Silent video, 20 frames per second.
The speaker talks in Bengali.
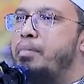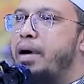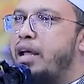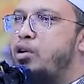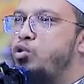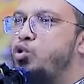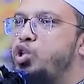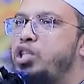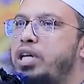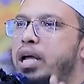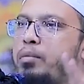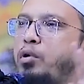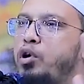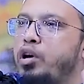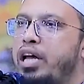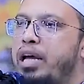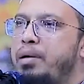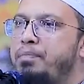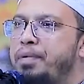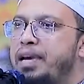মানুষ এবং
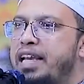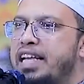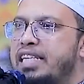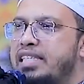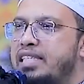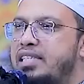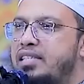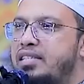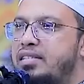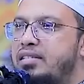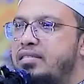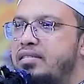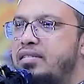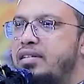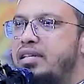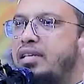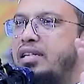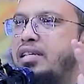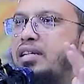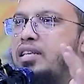ইবলিস
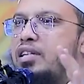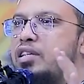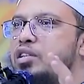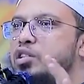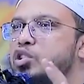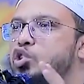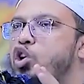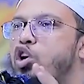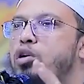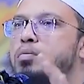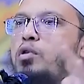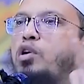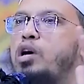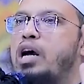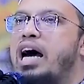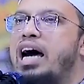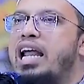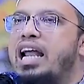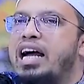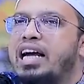জন্ম
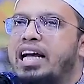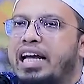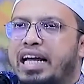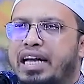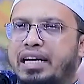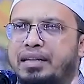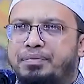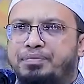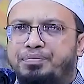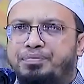কার আগে